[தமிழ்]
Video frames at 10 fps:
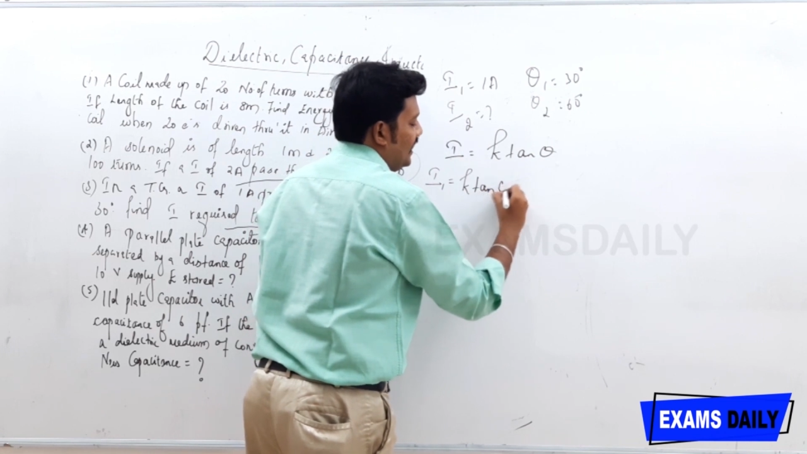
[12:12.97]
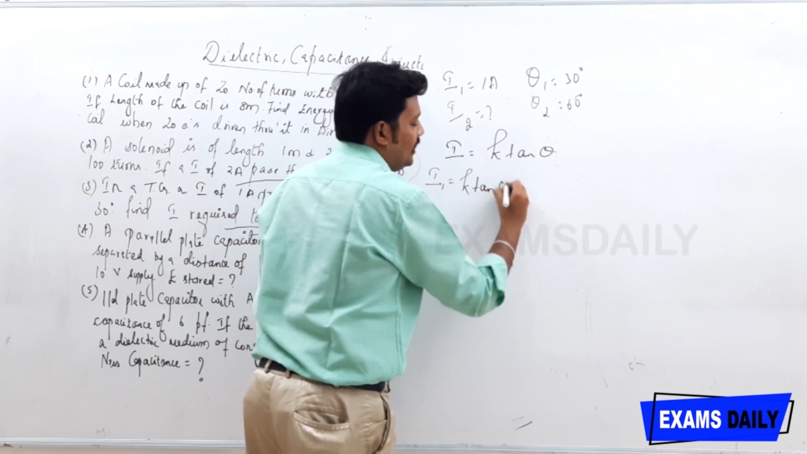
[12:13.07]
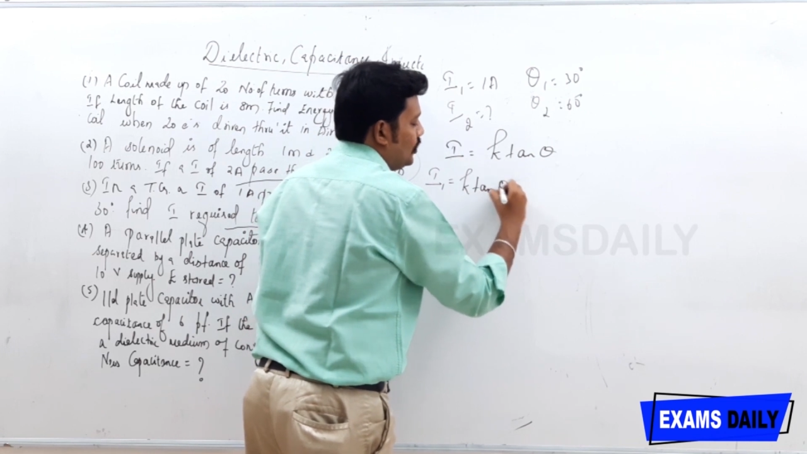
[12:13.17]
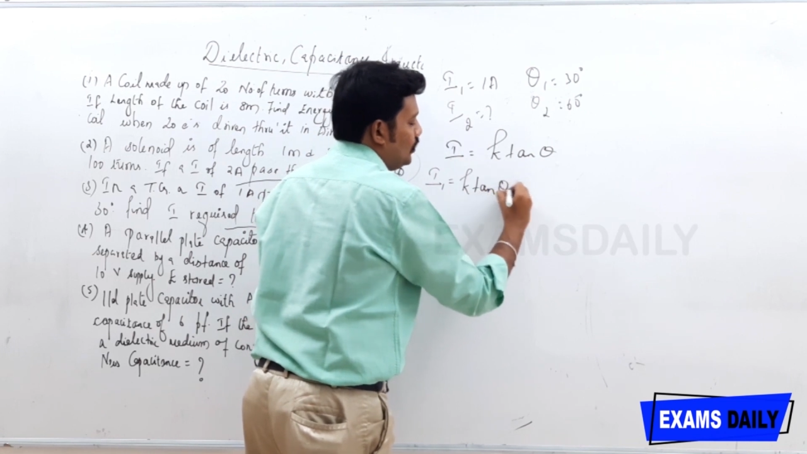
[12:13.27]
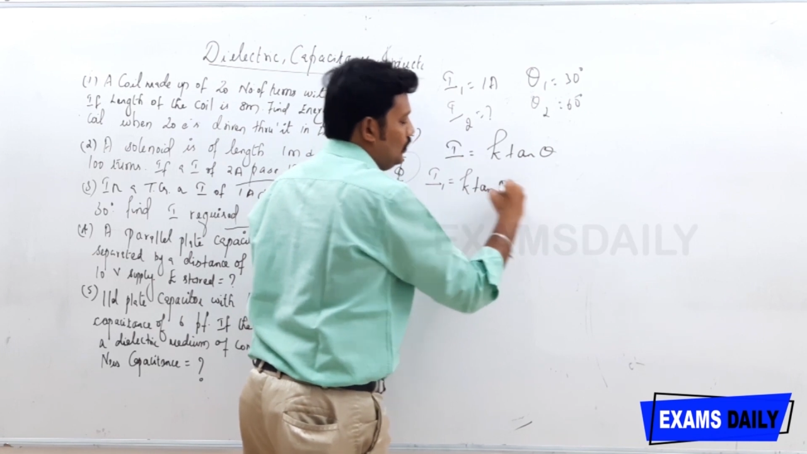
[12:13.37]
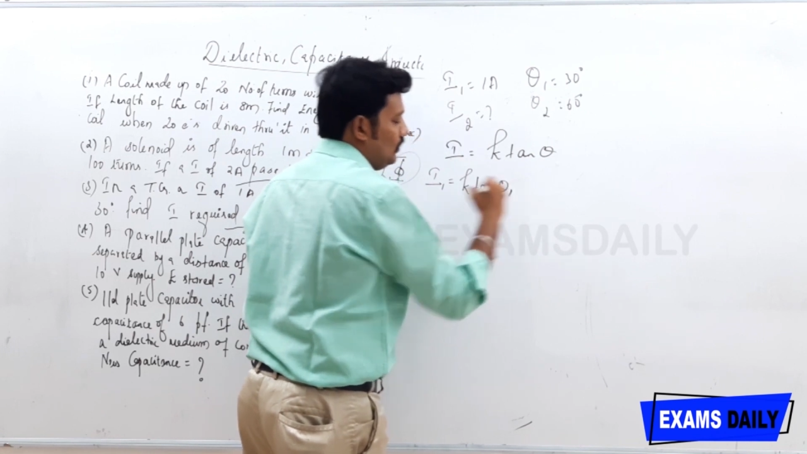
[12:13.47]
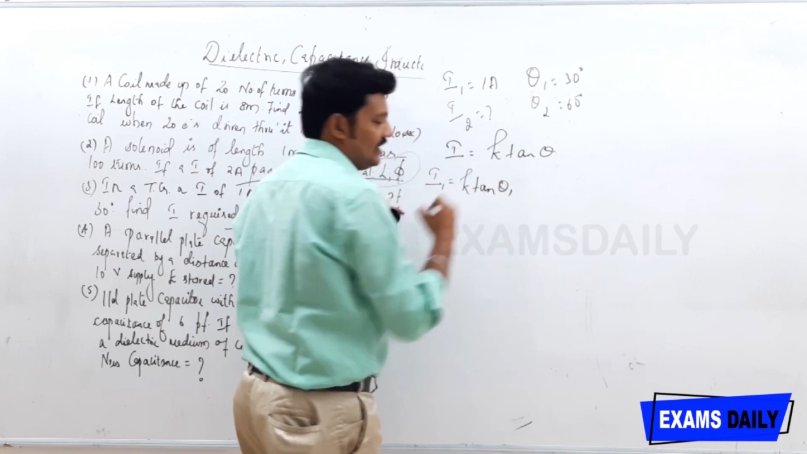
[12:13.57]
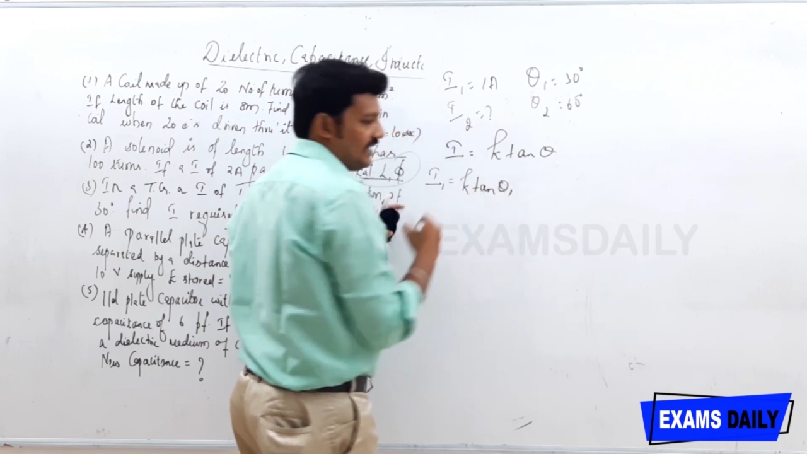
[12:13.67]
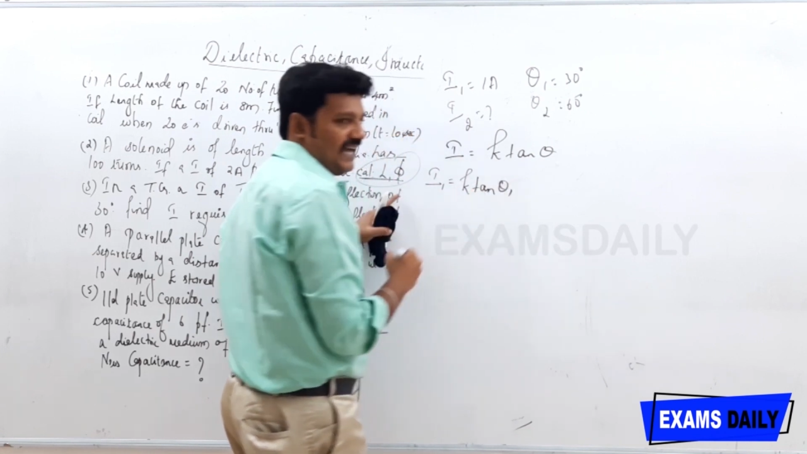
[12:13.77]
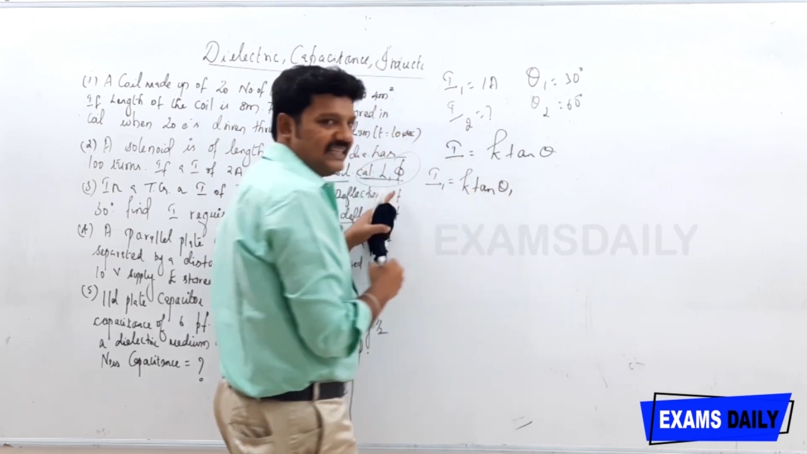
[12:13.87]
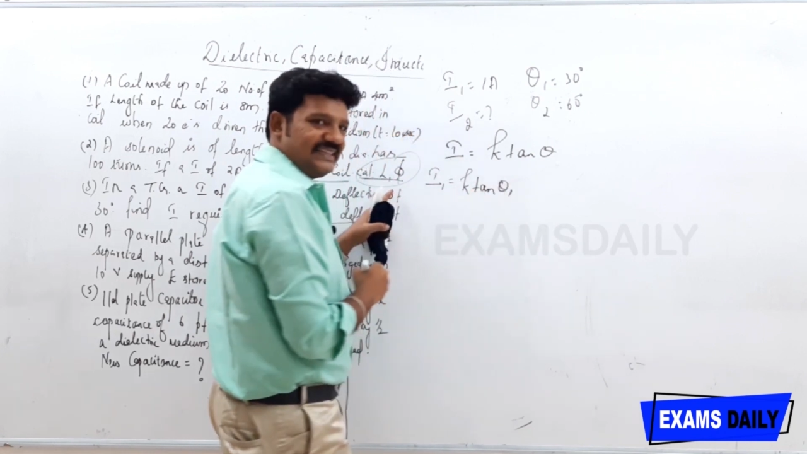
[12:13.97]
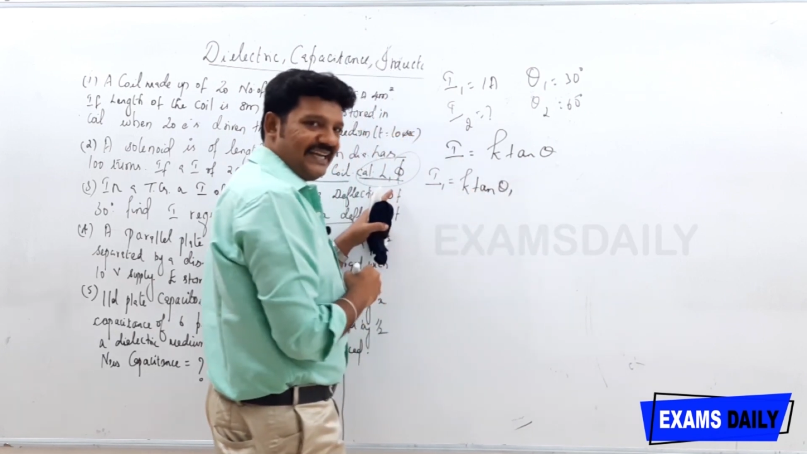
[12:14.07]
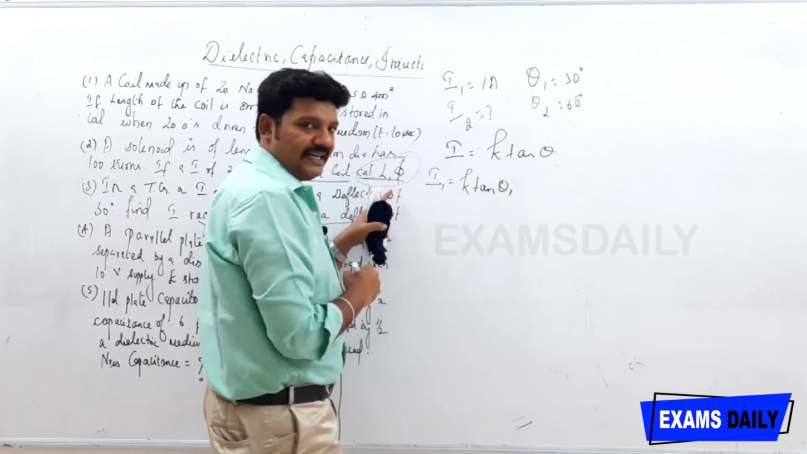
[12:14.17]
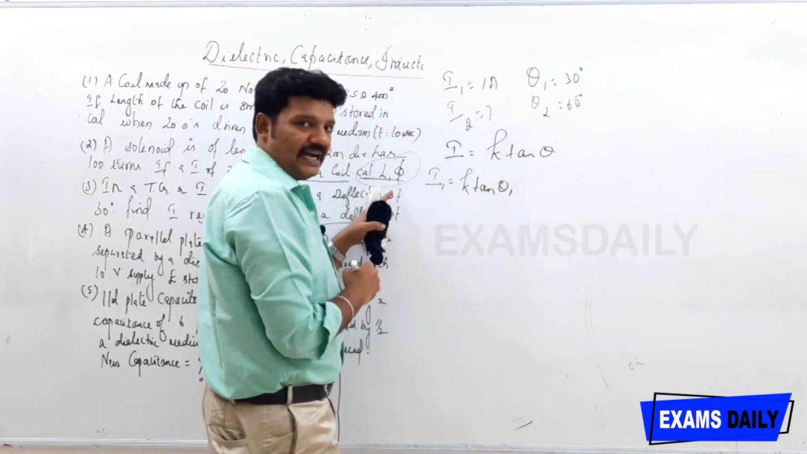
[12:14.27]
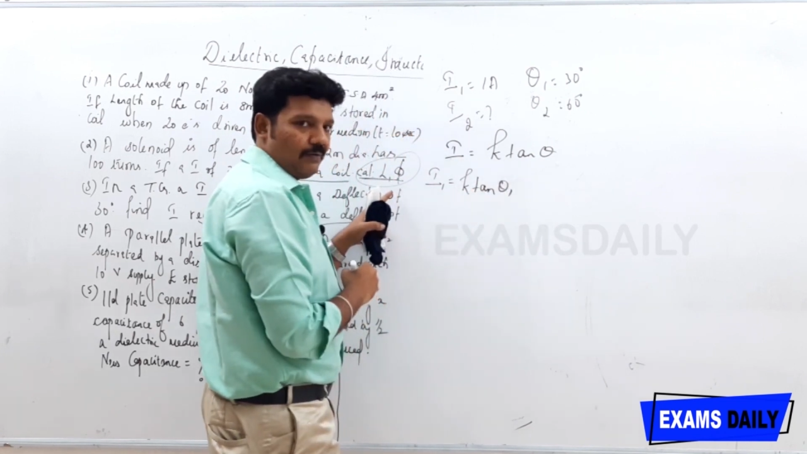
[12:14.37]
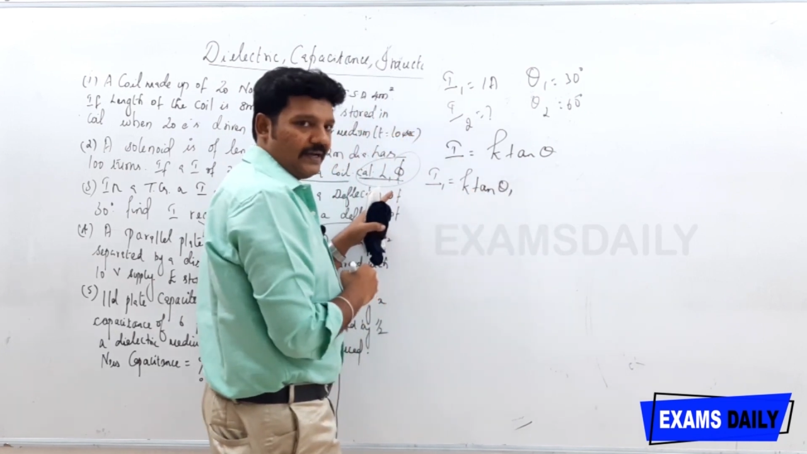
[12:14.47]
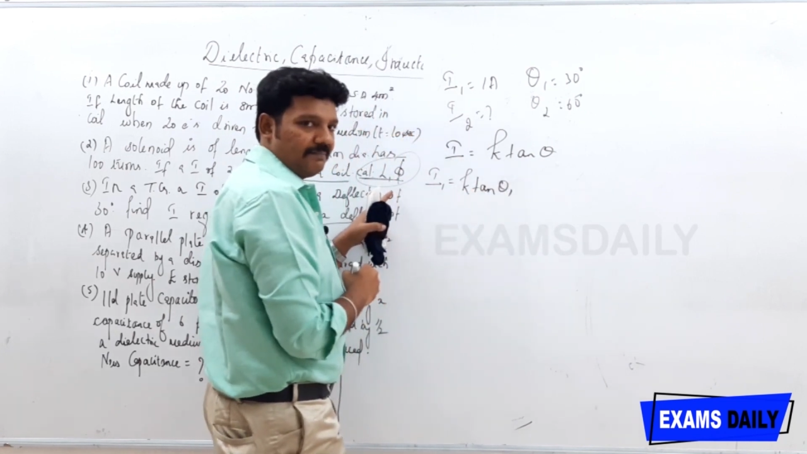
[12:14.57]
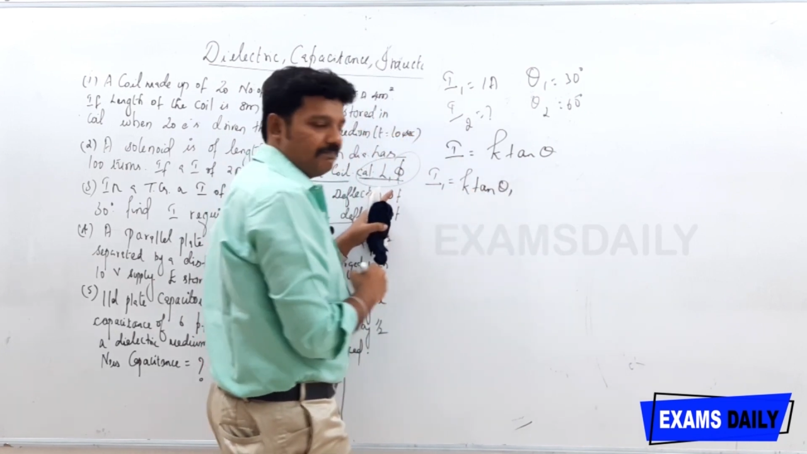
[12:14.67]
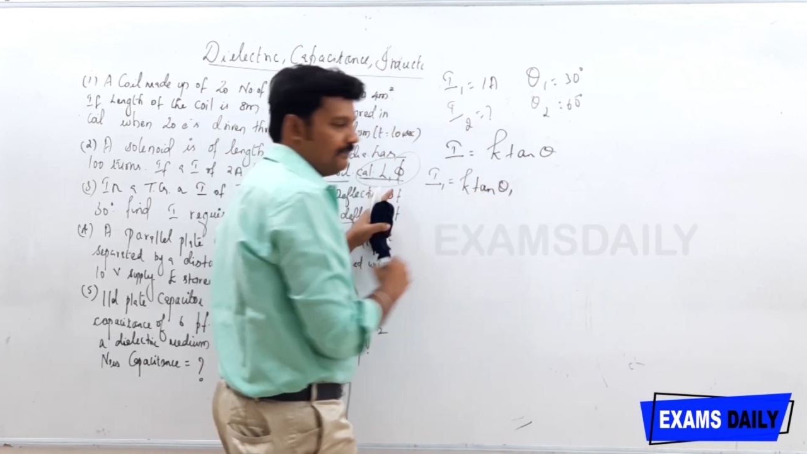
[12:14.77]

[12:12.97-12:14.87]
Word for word: இன்டூ டேன் தீட்டா ஒன்